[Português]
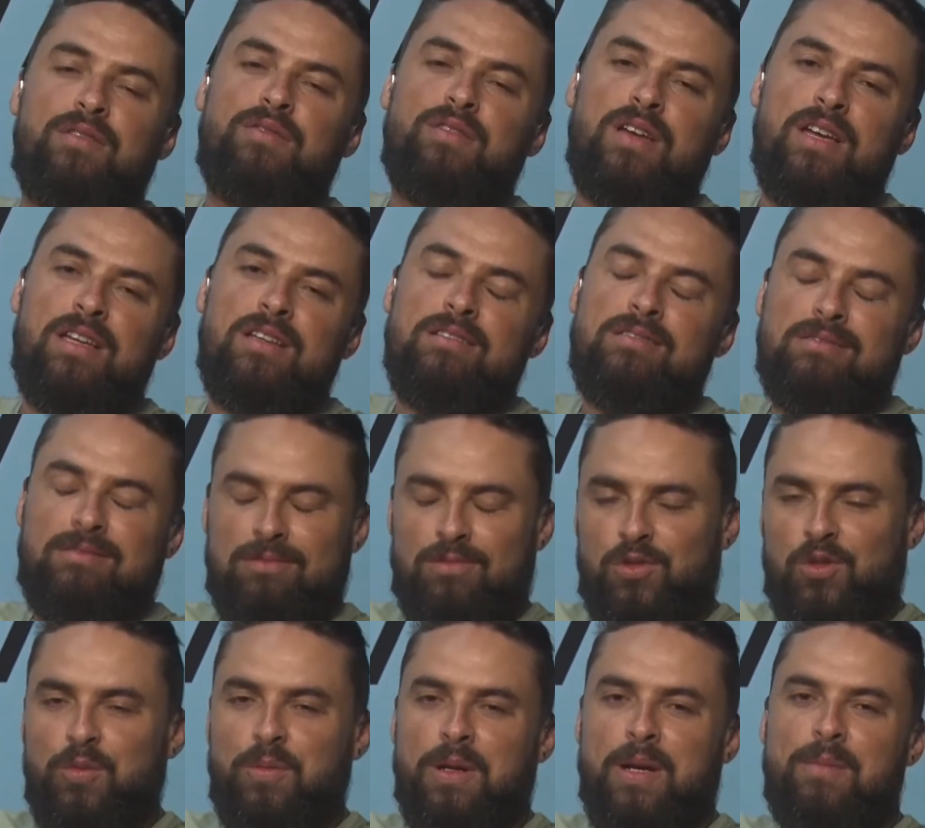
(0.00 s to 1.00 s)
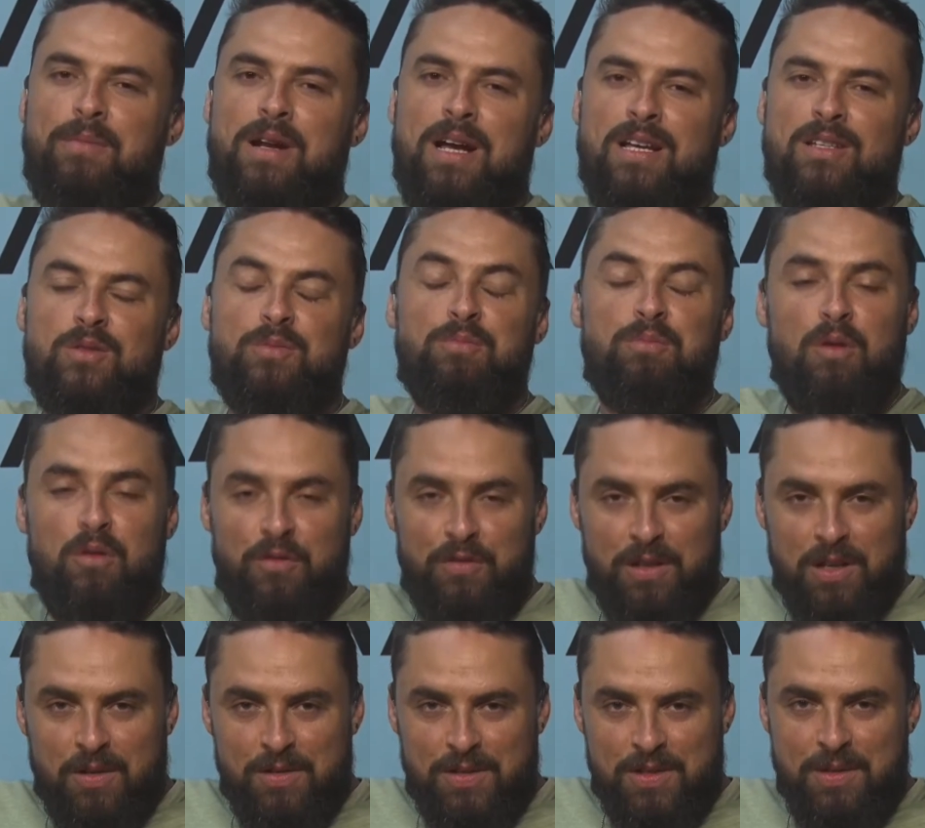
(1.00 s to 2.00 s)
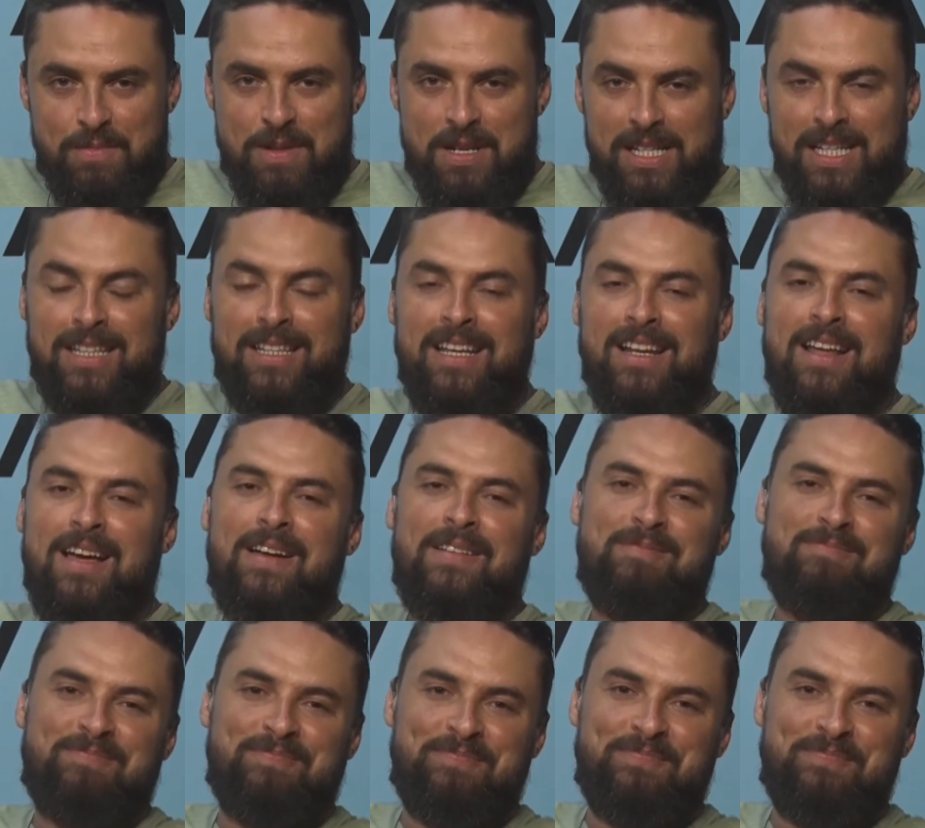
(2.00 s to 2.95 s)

que vem, um super abraço, bom final de semana e até lá.